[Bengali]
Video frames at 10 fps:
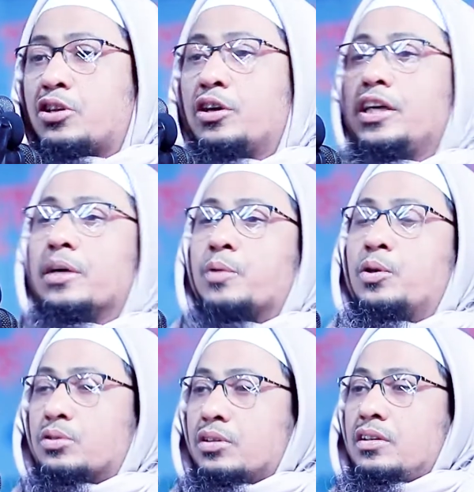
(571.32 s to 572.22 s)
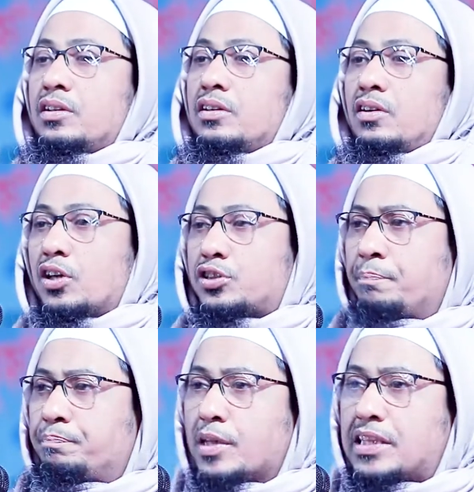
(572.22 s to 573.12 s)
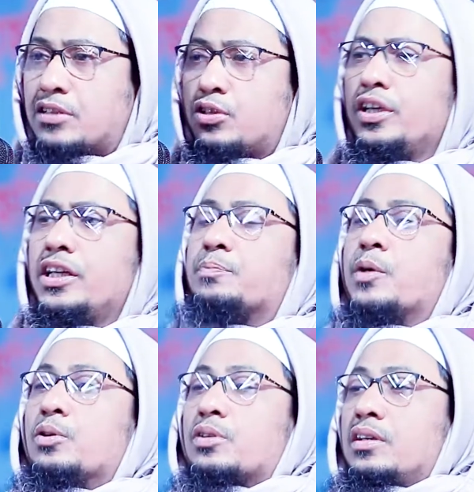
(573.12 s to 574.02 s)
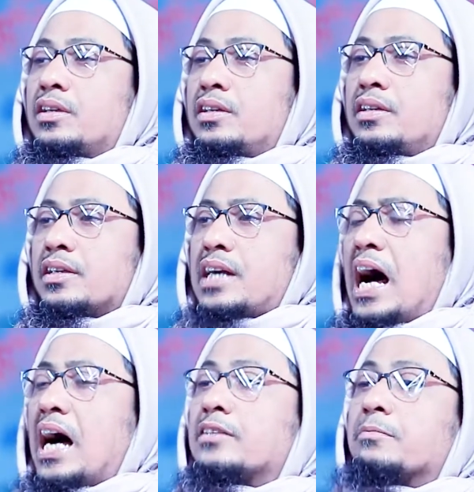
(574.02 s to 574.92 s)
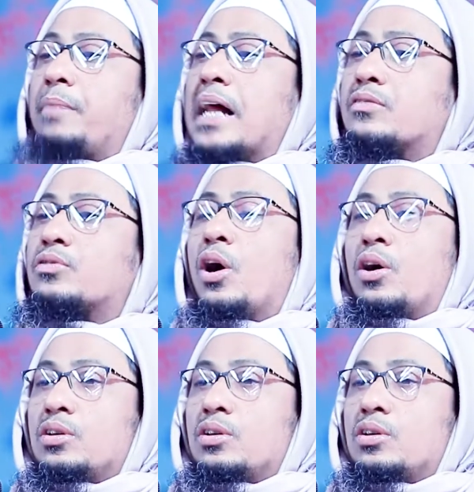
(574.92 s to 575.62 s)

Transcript: ছড়িয়ে পড়ুক অসভ্যতা ছড়িয়ে পড়ুক গান বাদ্য